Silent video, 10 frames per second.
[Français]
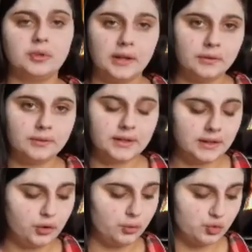
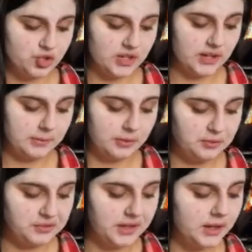calendrier que mon chéri m'a
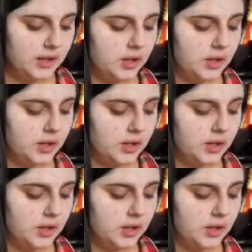offert.